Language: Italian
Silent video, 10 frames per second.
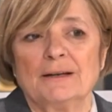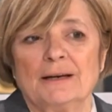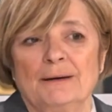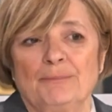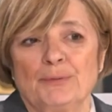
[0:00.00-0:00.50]

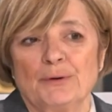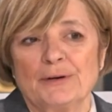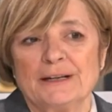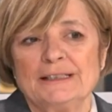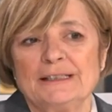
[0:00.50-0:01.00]
eh,
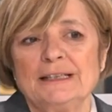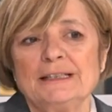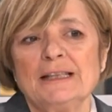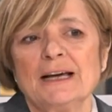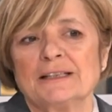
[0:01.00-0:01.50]

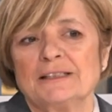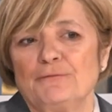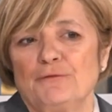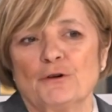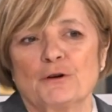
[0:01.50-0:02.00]
progressista che
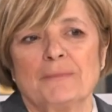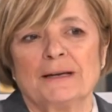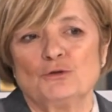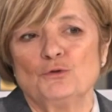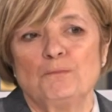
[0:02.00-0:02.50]
si
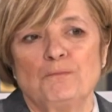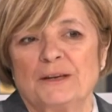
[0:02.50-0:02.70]
forma su